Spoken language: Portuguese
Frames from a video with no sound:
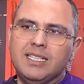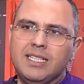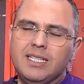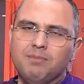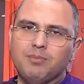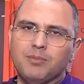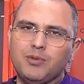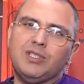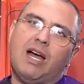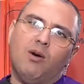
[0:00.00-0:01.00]
e
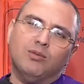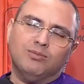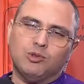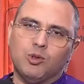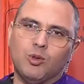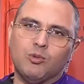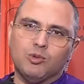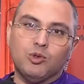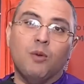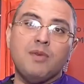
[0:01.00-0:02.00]
o final,
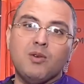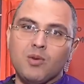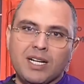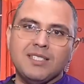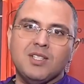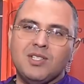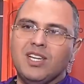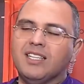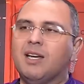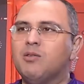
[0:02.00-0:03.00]
o, o domingo, o grande
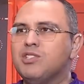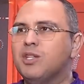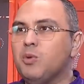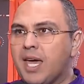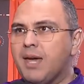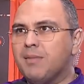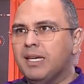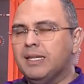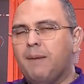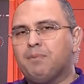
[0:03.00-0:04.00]
dia, que é o dia do
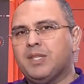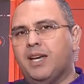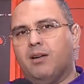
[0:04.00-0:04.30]
gamer gamer, né?